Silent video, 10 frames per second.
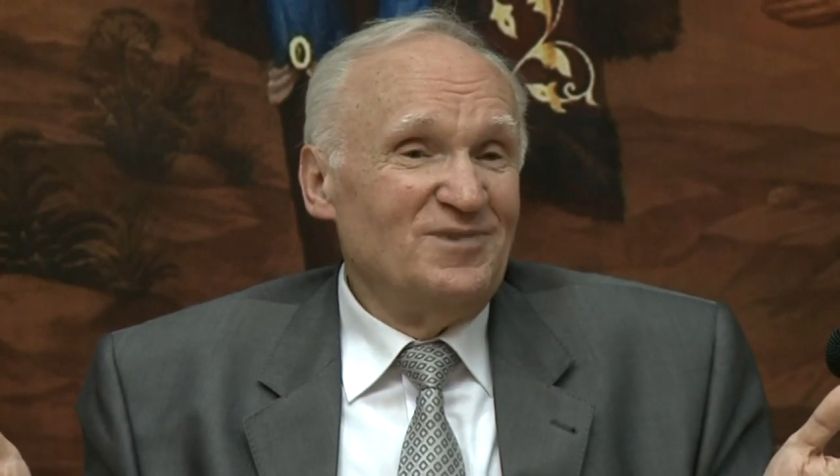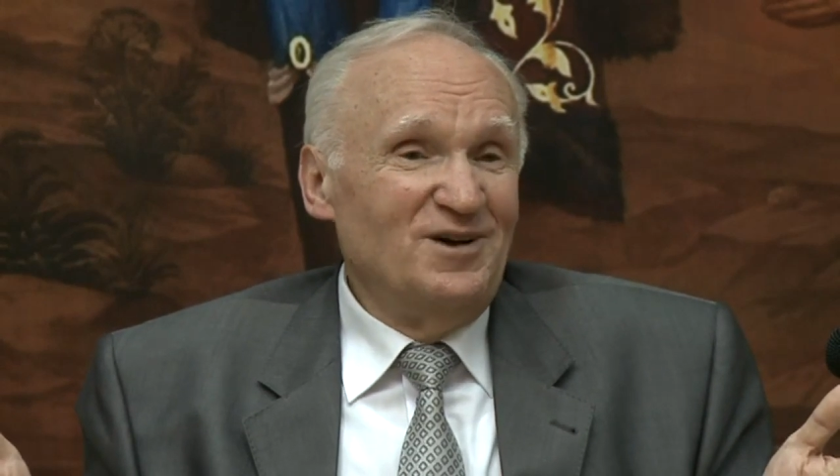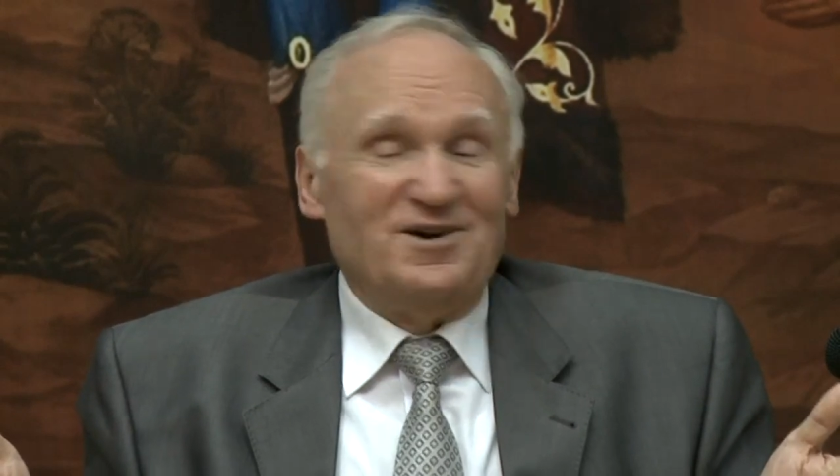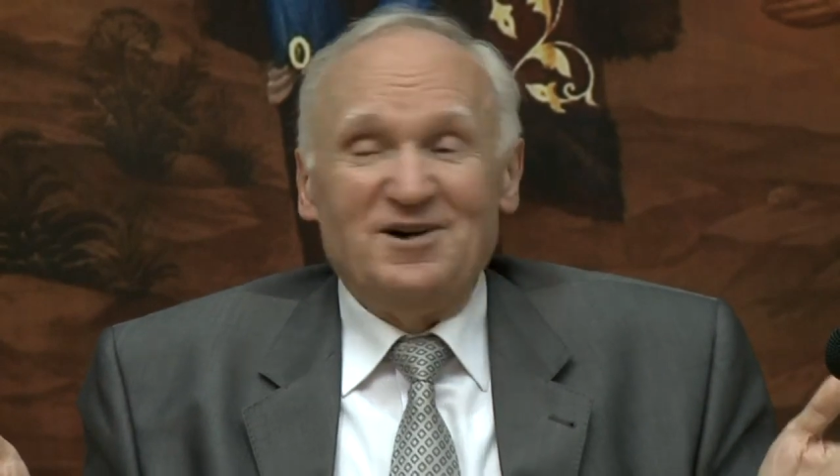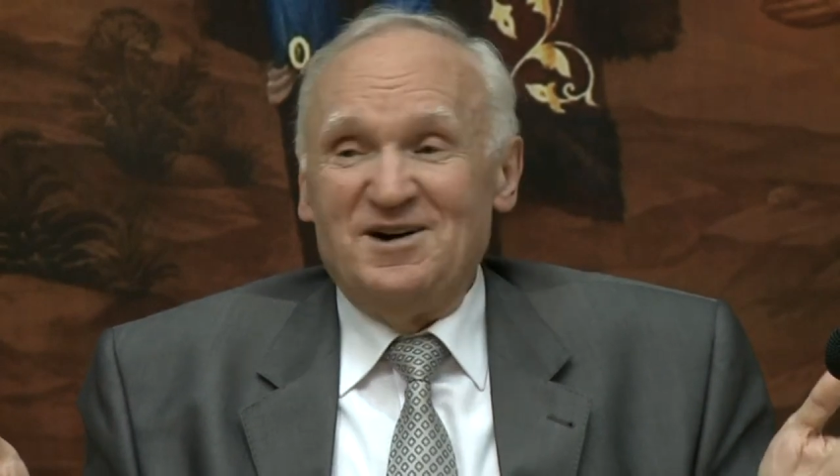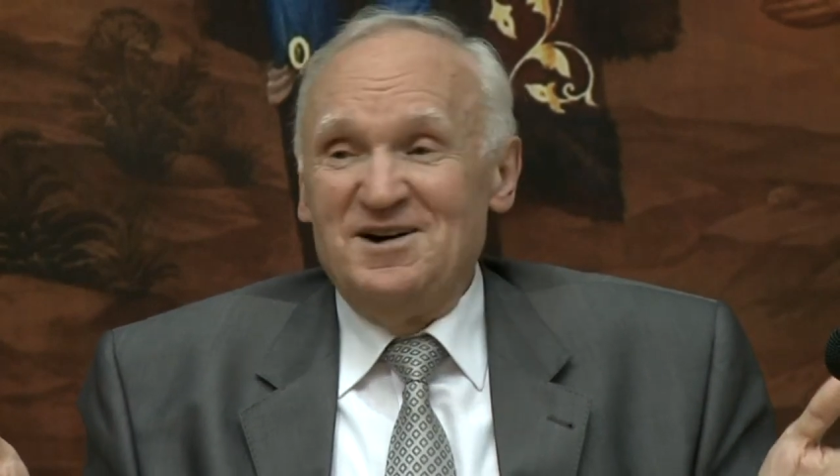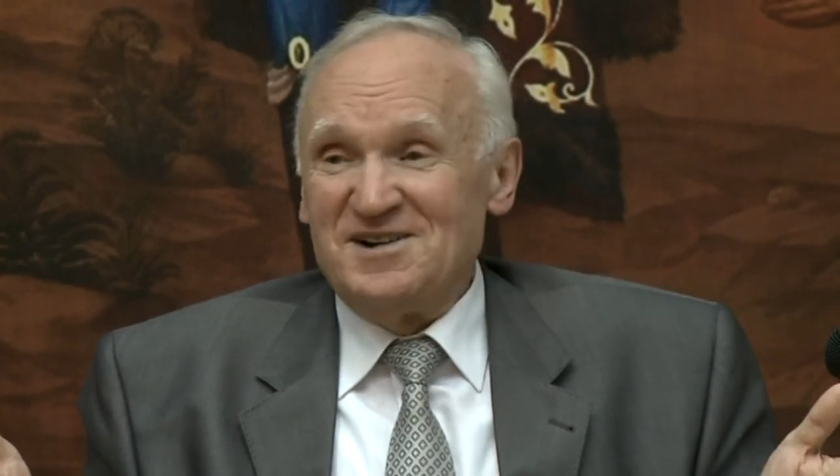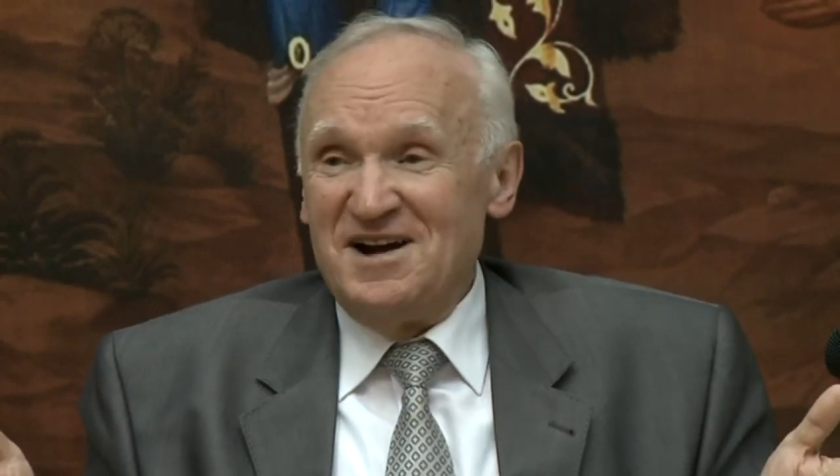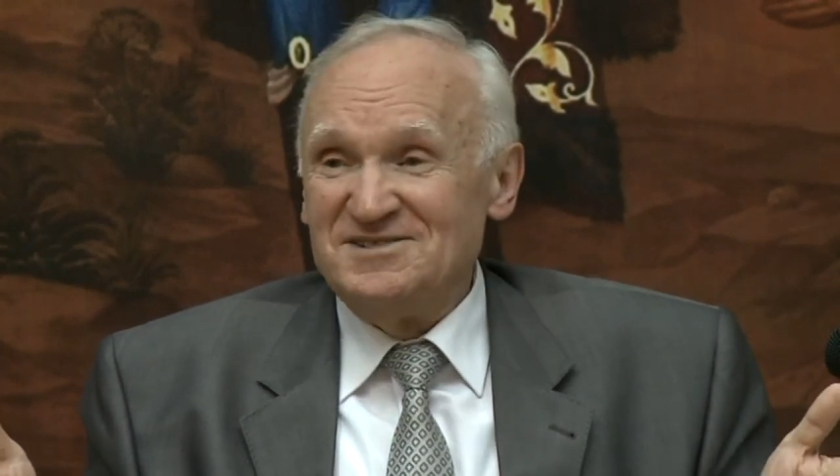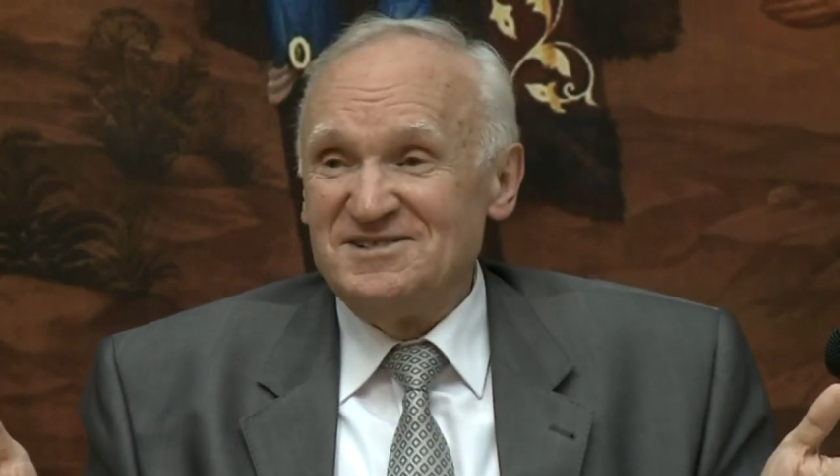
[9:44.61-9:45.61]
А какая
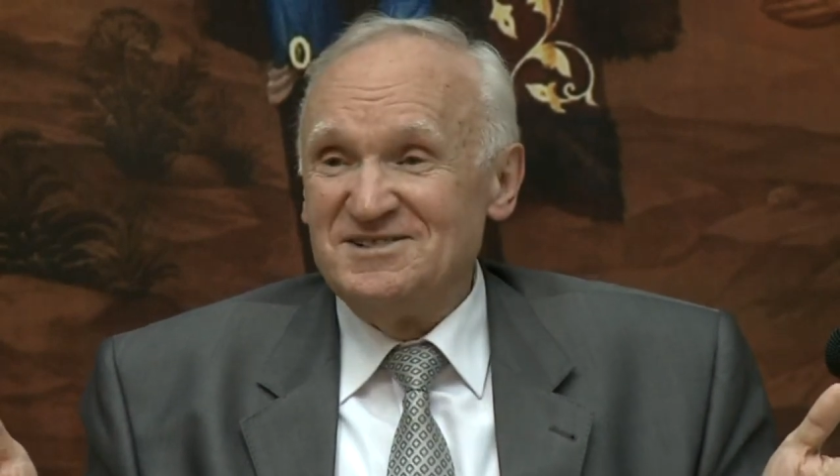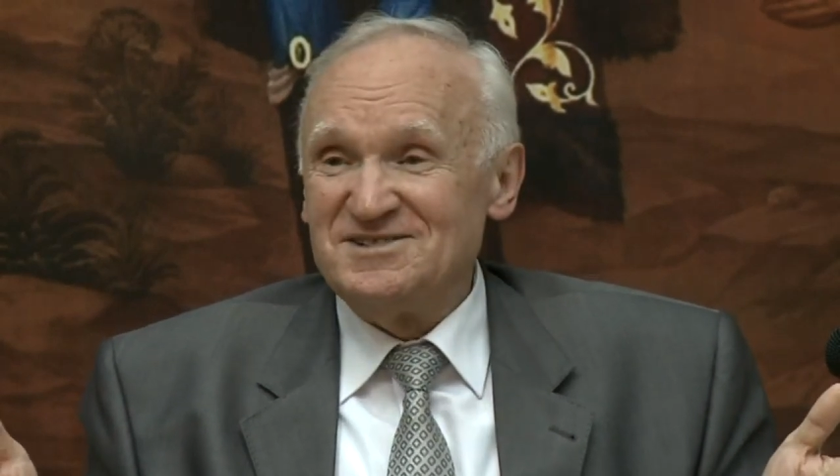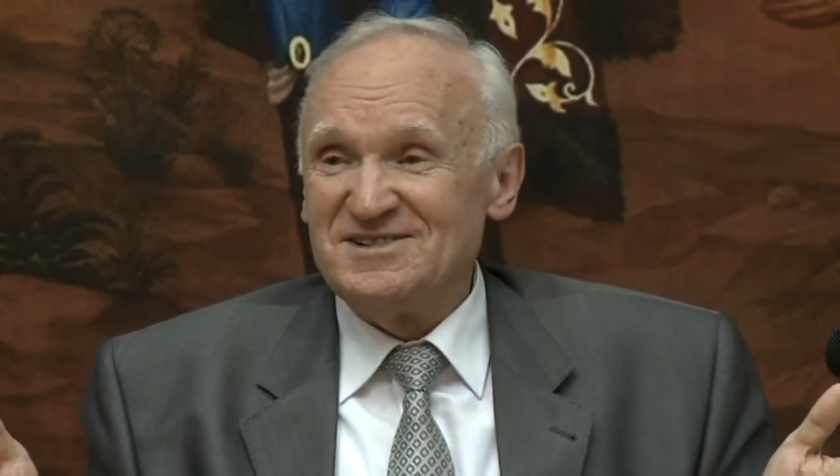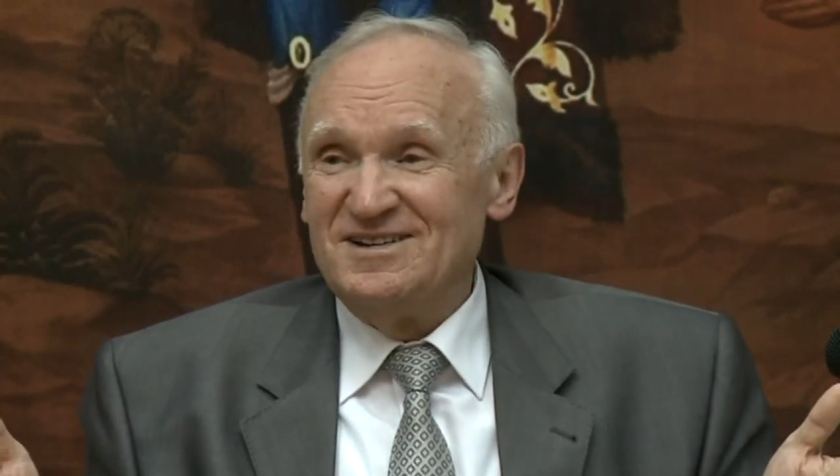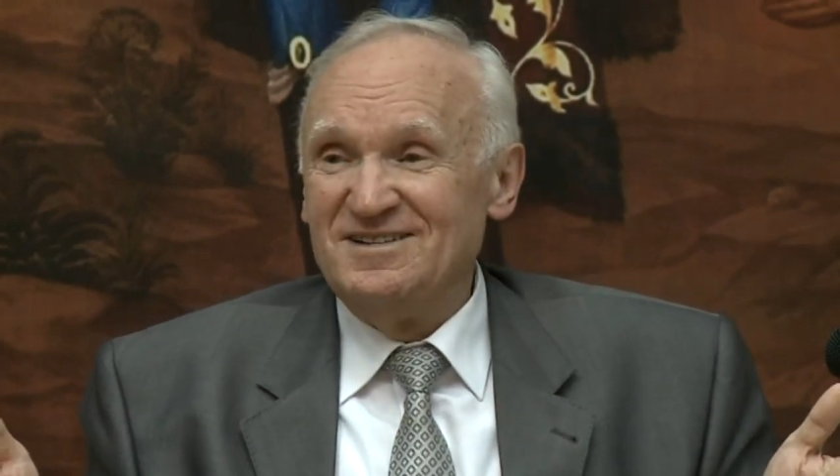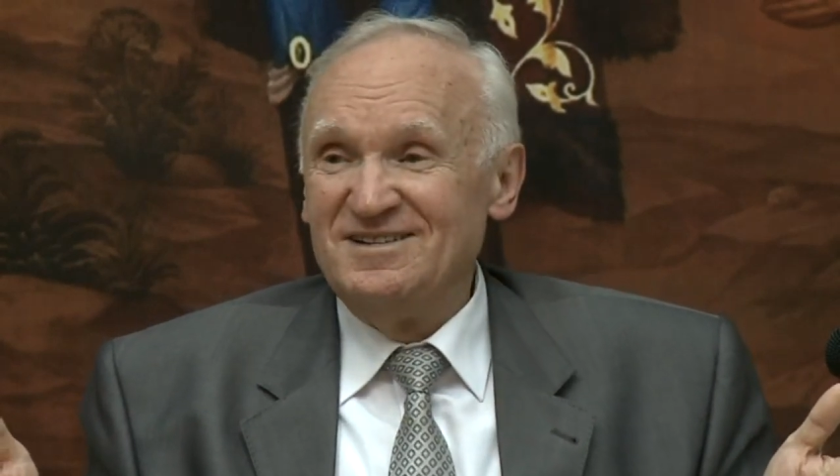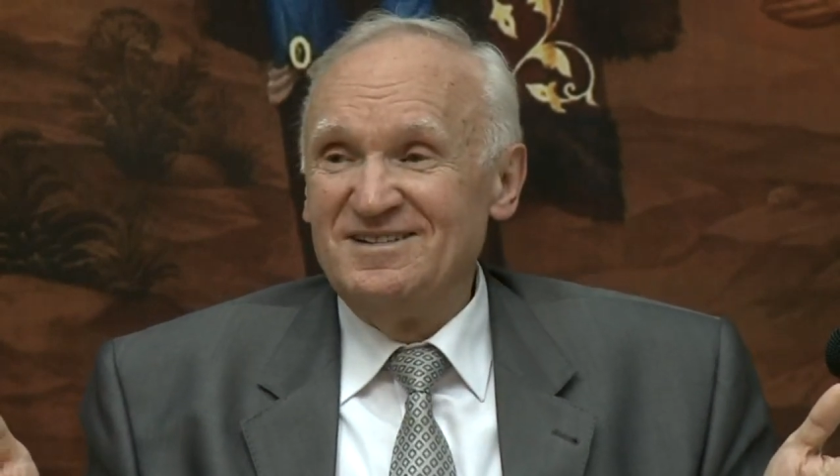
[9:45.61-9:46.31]
разница?